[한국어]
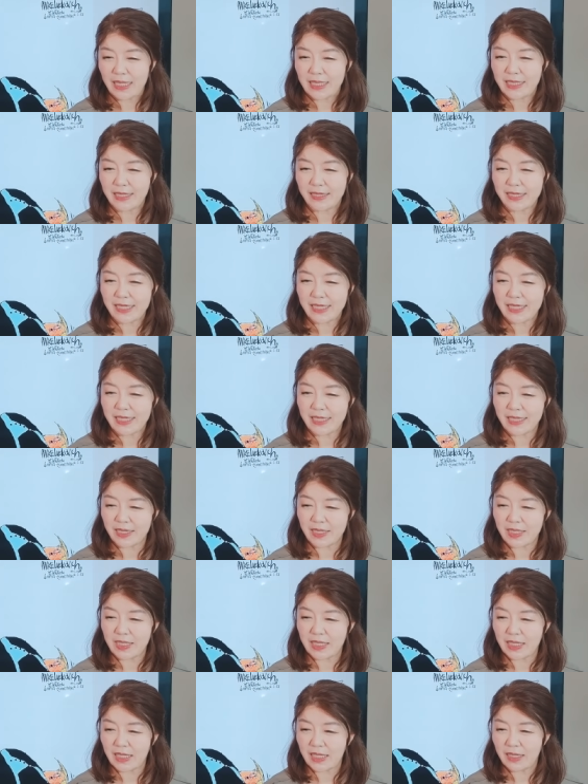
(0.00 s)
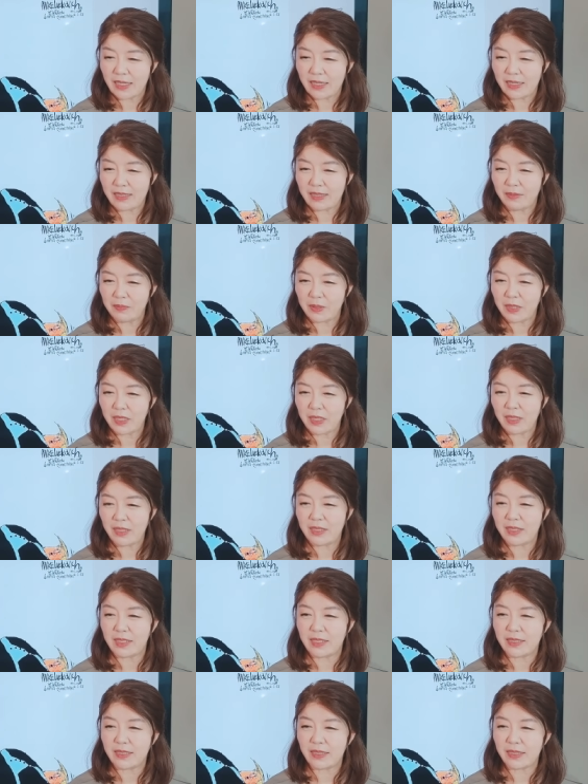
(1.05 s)
정의의 여신이 트럼프를
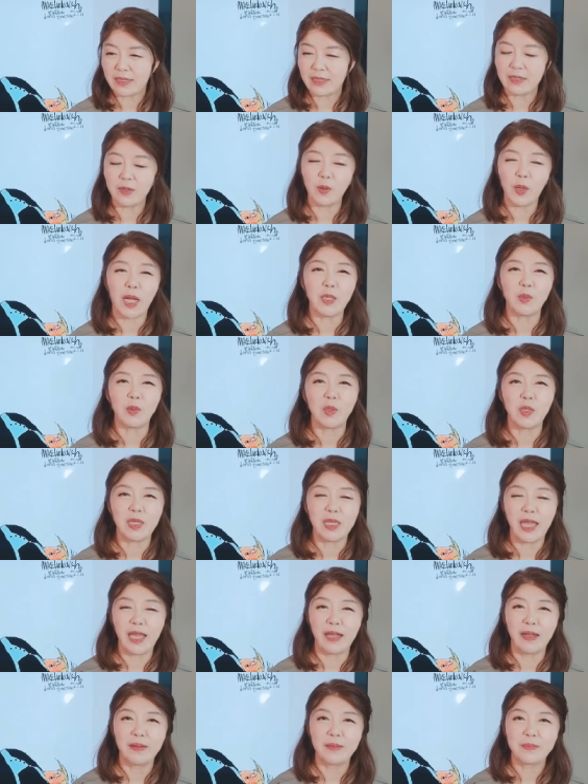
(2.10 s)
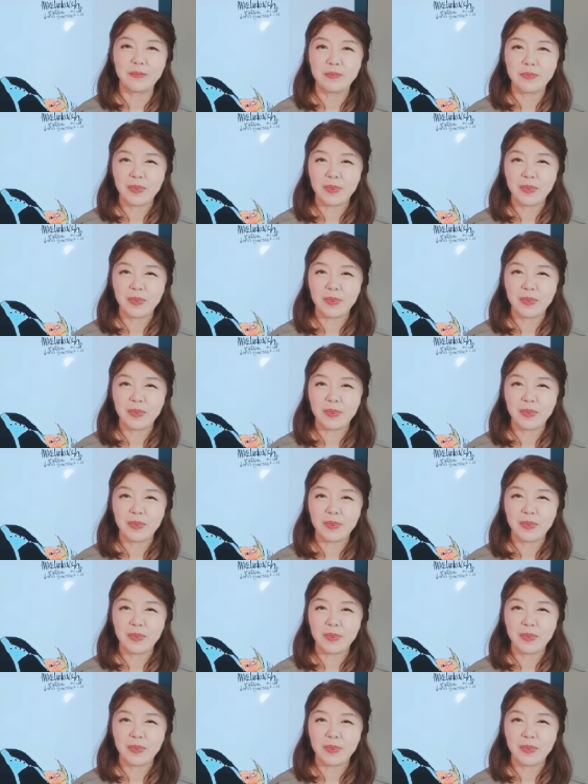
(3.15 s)
질질 끌고 가고 있는데